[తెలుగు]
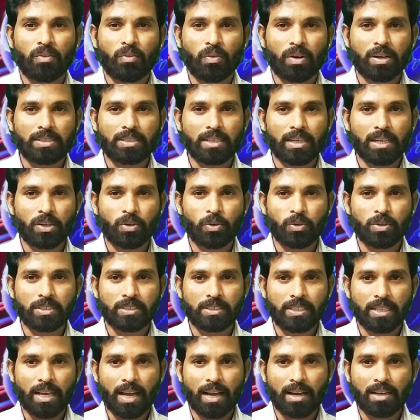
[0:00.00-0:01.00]
వర్షాలు
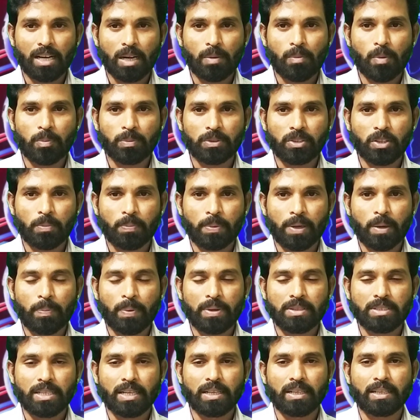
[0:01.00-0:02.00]
కురిస్తే ఆ గ్రామంతో
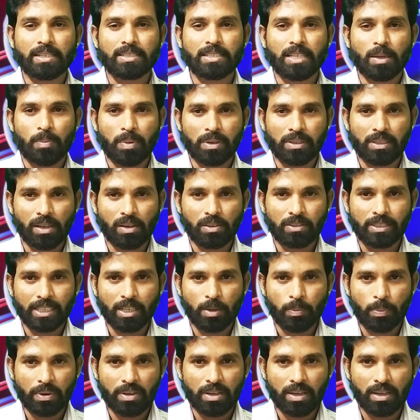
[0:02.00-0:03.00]
ప్రపంచానికి సంబంధాలు
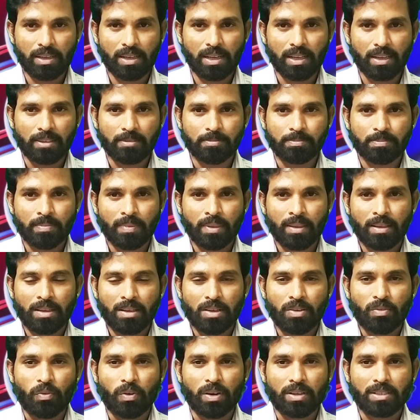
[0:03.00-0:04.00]
తెగిపోయినట్లే
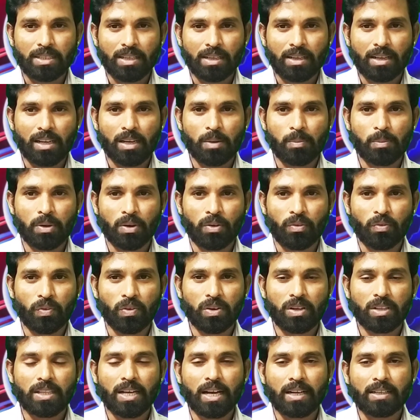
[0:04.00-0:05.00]
వర్షాకాలంలో
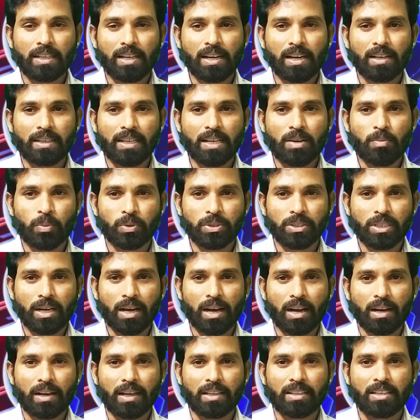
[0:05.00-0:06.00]
ఊరు దాటాలంటే ముందుగా
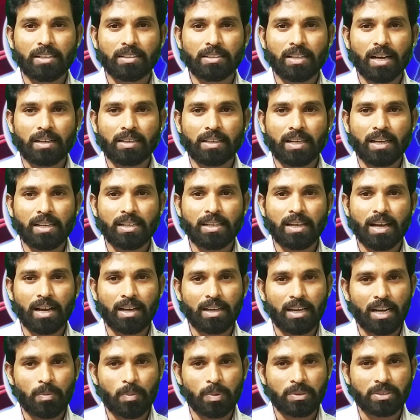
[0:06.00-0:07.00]
నదిని దాటాలి ఆ
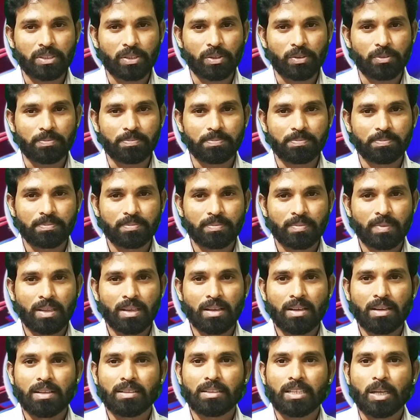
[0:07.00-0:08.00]
గ్రామస్తులు
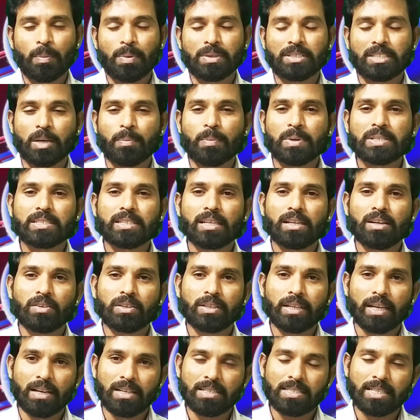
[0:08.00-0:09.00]
తమ సమస్యలను
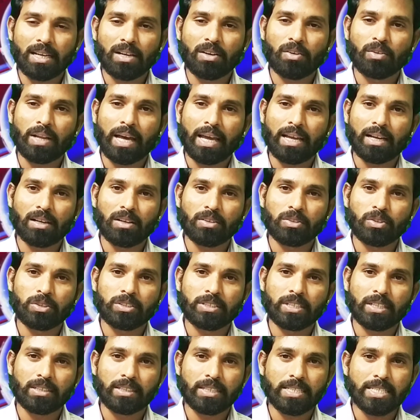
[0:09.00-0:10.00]
ఎన్నిసార్లు నాయకుల
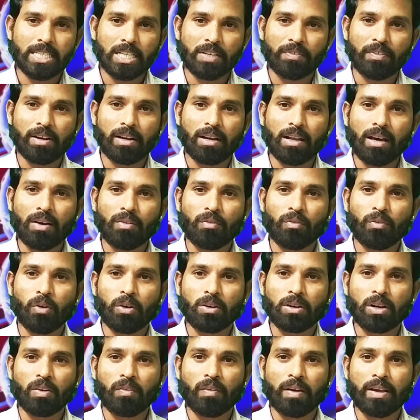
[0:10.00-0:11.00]
దృష్టికి తీసుకువెళ్ళినా
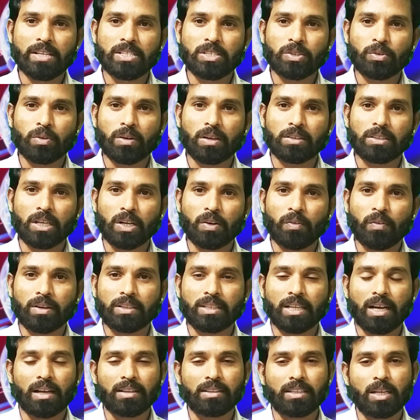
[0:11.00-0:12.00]
ఓట్లు వేయించుకున్న
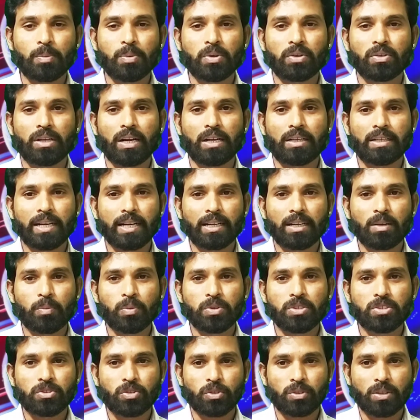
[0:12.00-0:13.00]
తర్వాత తమను నట్టేట
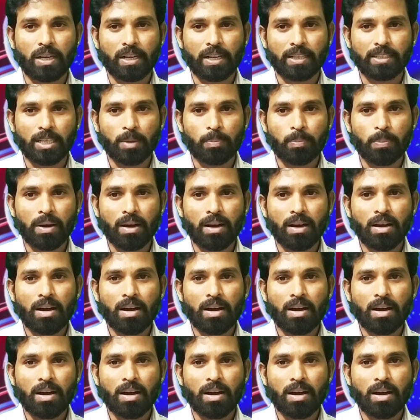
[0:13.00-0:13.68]
ముంచుతున్నారే తప్ప